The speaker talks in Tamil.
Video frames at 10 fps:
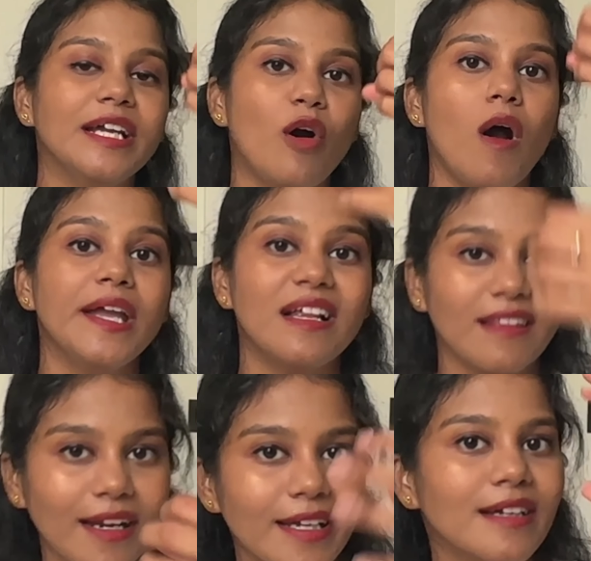நீங்கள் ஆயில
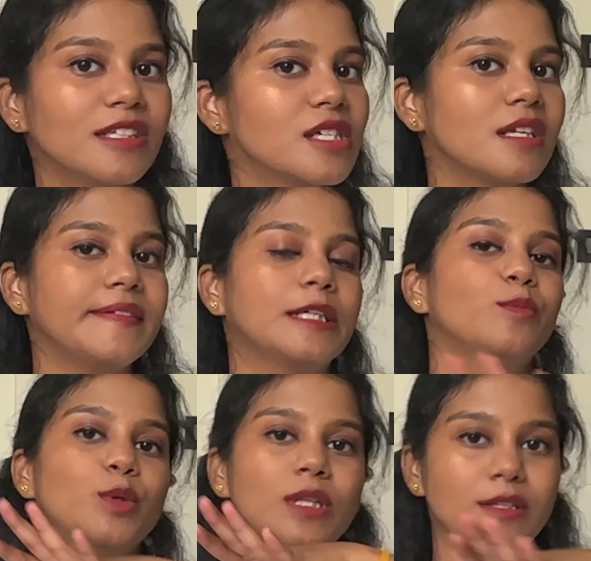தனியாக கிச்சனில்
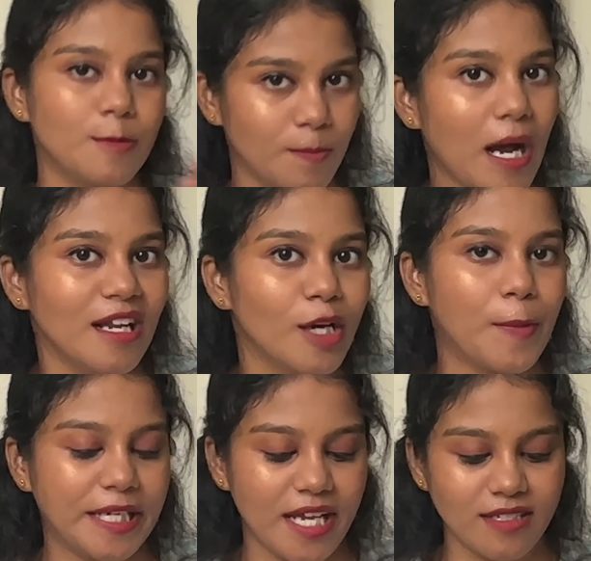வைக்கும் போது அது
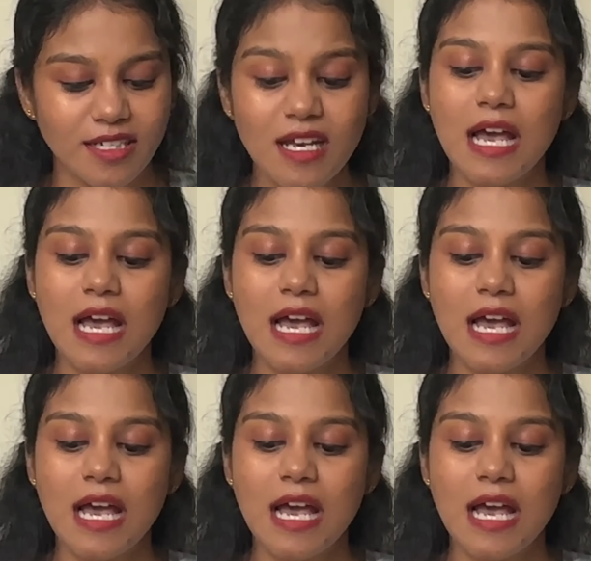அழுக்கப்படியாது